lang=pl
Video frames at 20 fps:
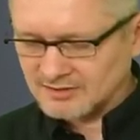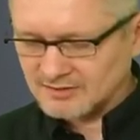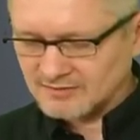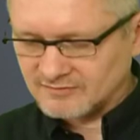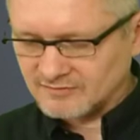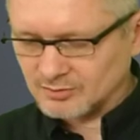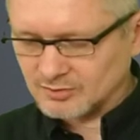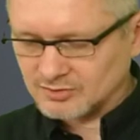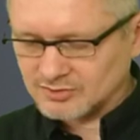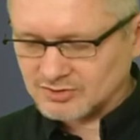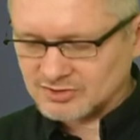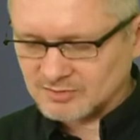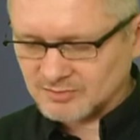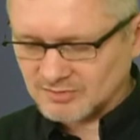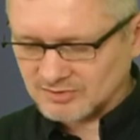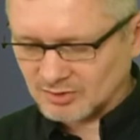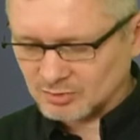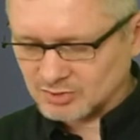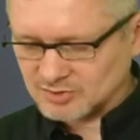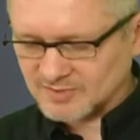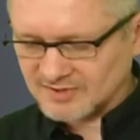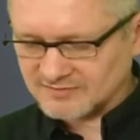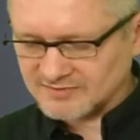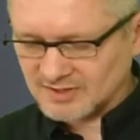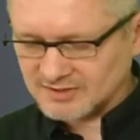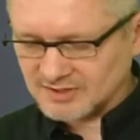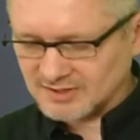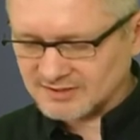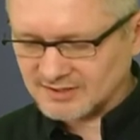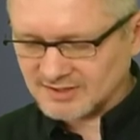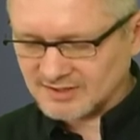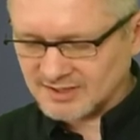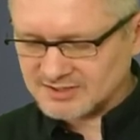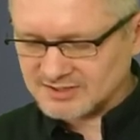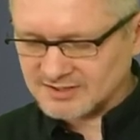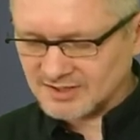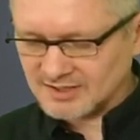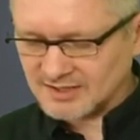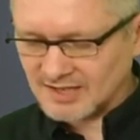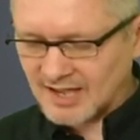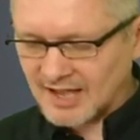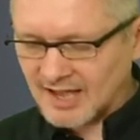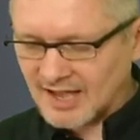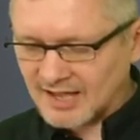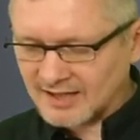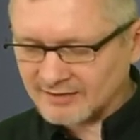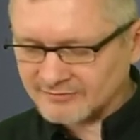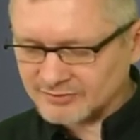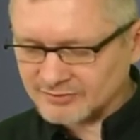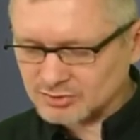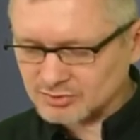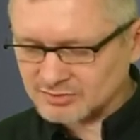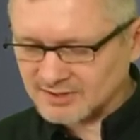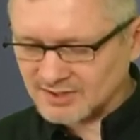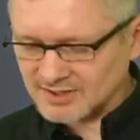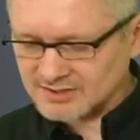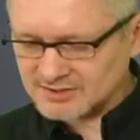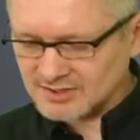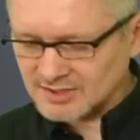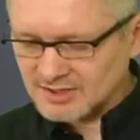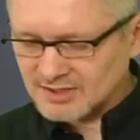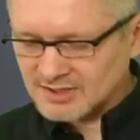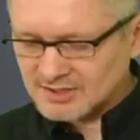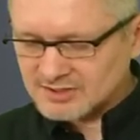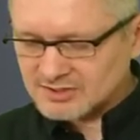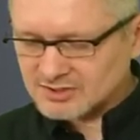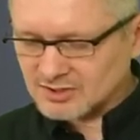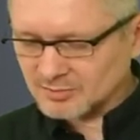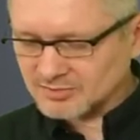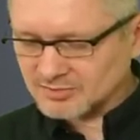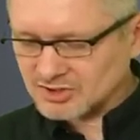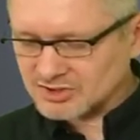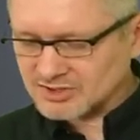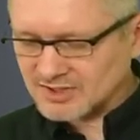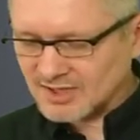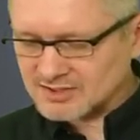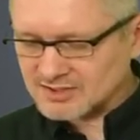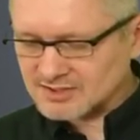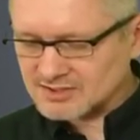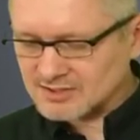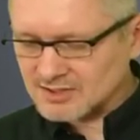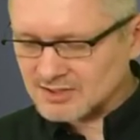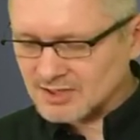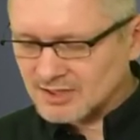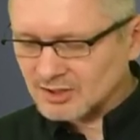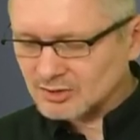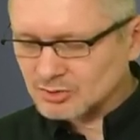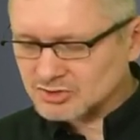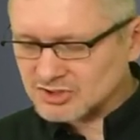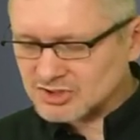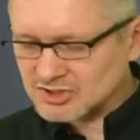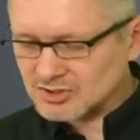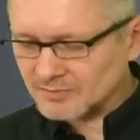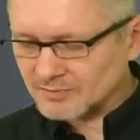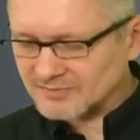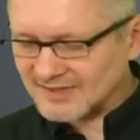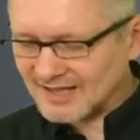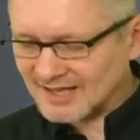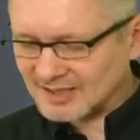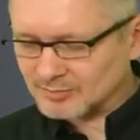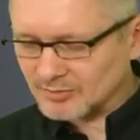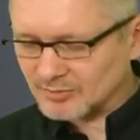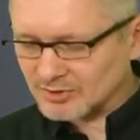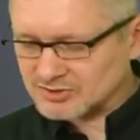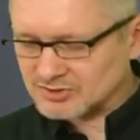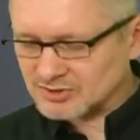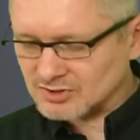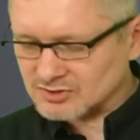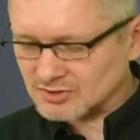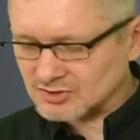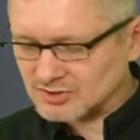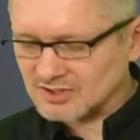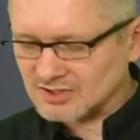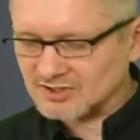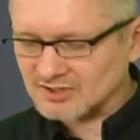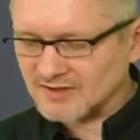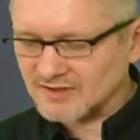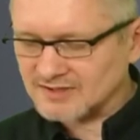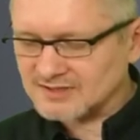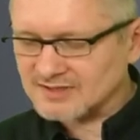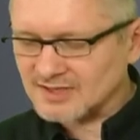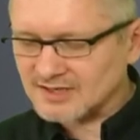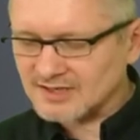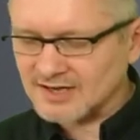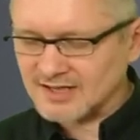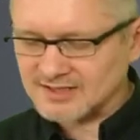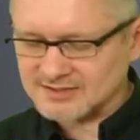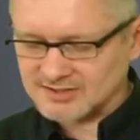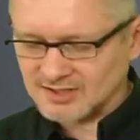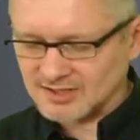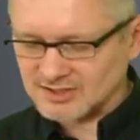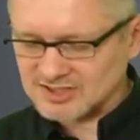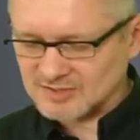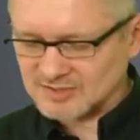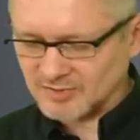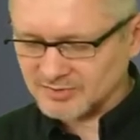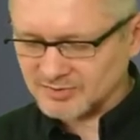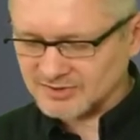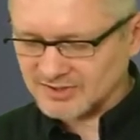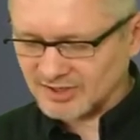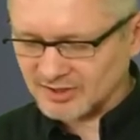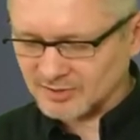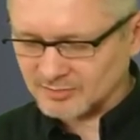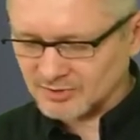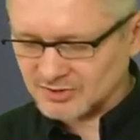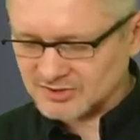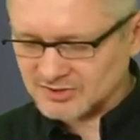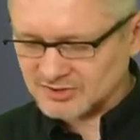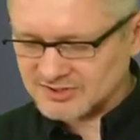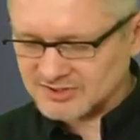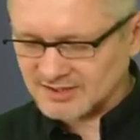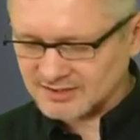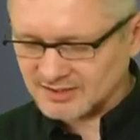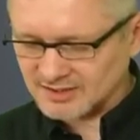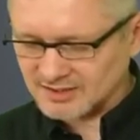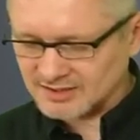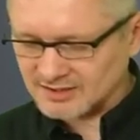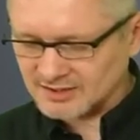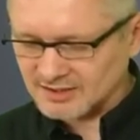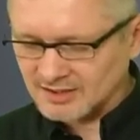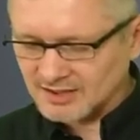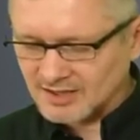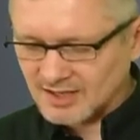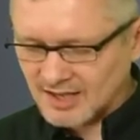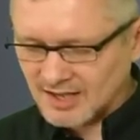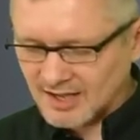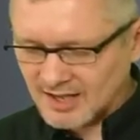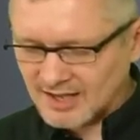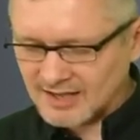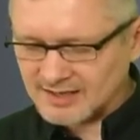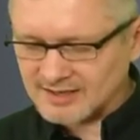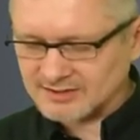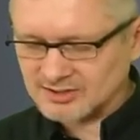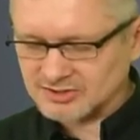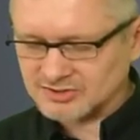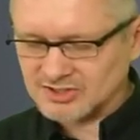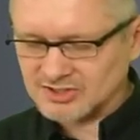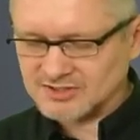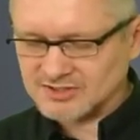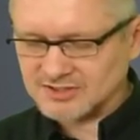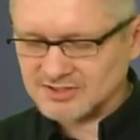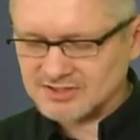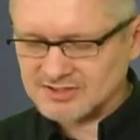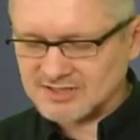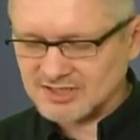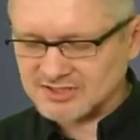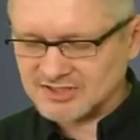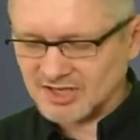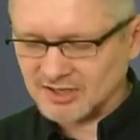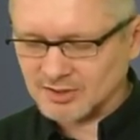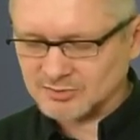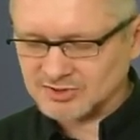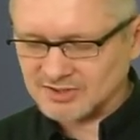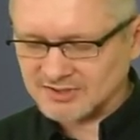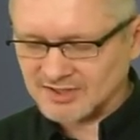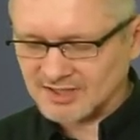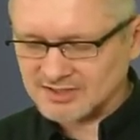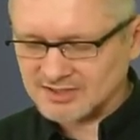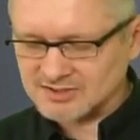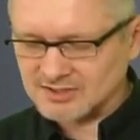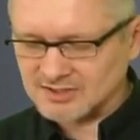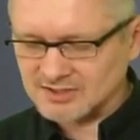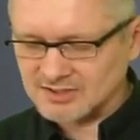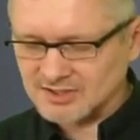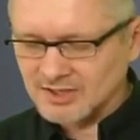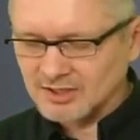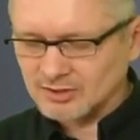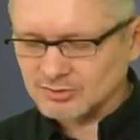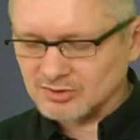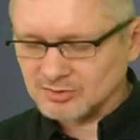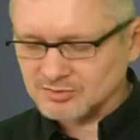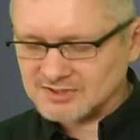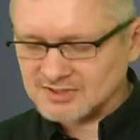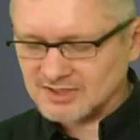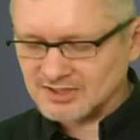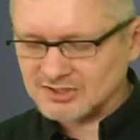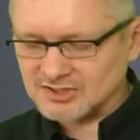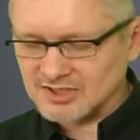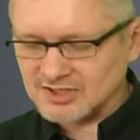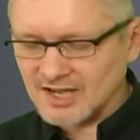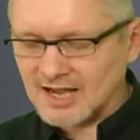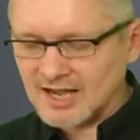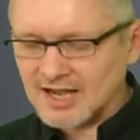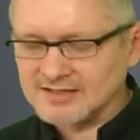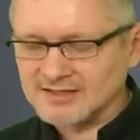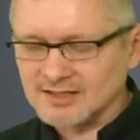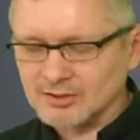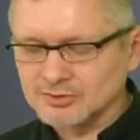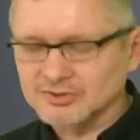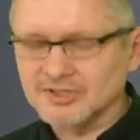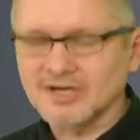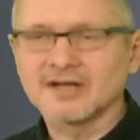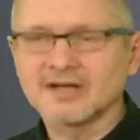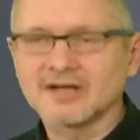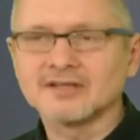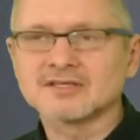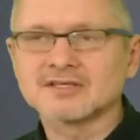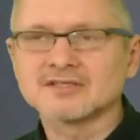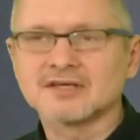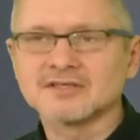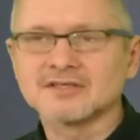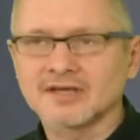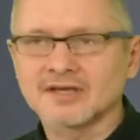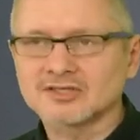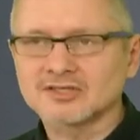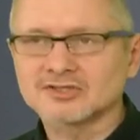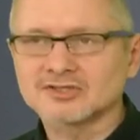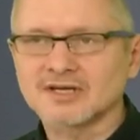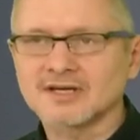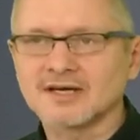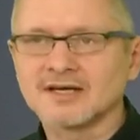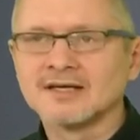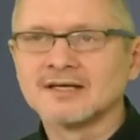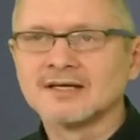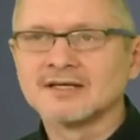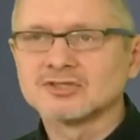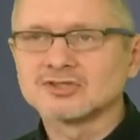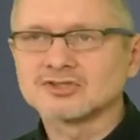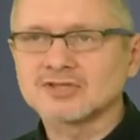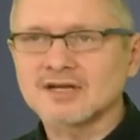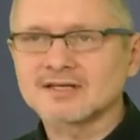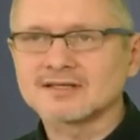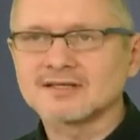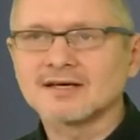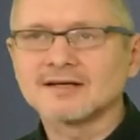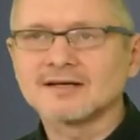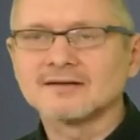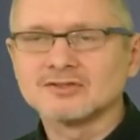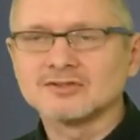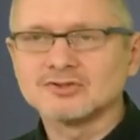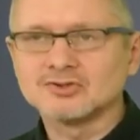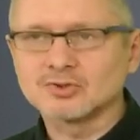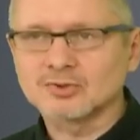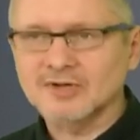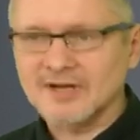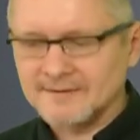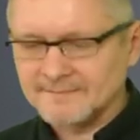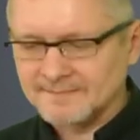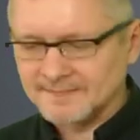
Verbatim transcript: wyłączę sobie tutaj usprawnianie tych kresek, a wśród nas są też tacy, którzy są tak mocno skoncentrowani na relacjach, że zapominają o zadaniach, ale też niestety zdarzają się tacy, którym nie zależy ani na ludziach, ani na zdaniach, jakaś taka czarna dziura.